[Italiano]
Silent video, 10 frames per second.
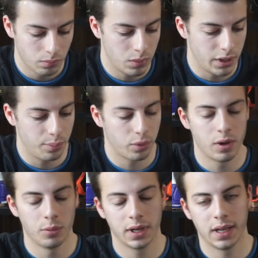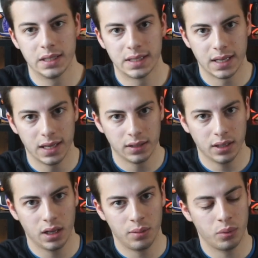bene proviamo la
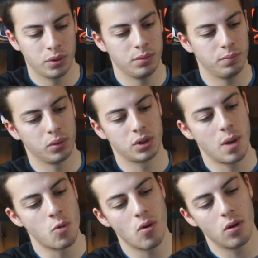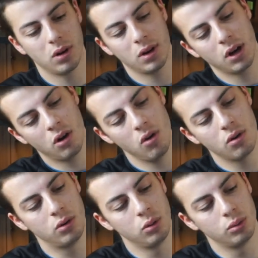calzata e poi possiamo
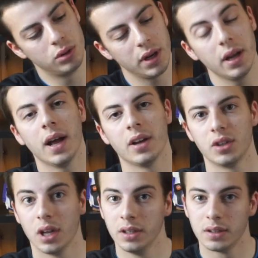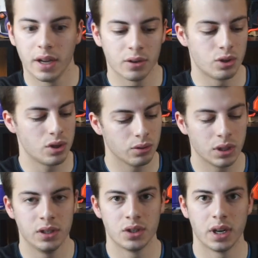concludere ah sì all'interno ci sono
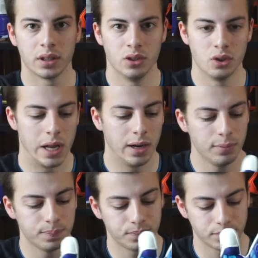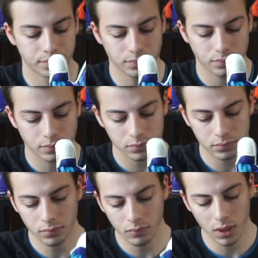degli inserti in gel
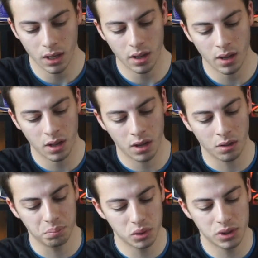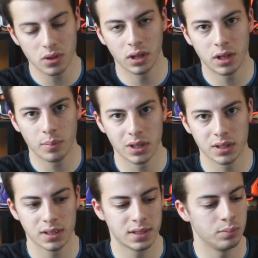eh, posizionati
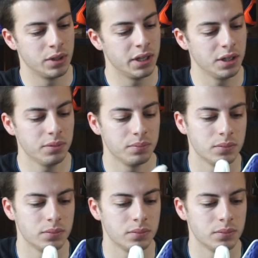abbastanza bene